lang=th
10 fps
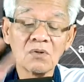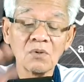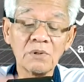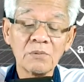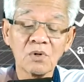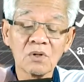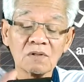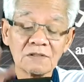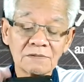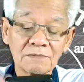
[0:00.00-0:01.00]
ลบให้หมด
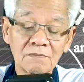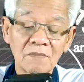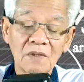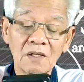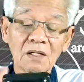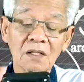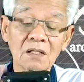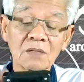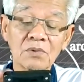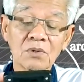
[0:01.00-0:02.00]
แล้วก็
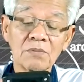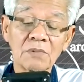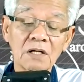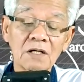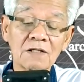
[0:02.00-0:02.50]
เริ่มต้นใหม่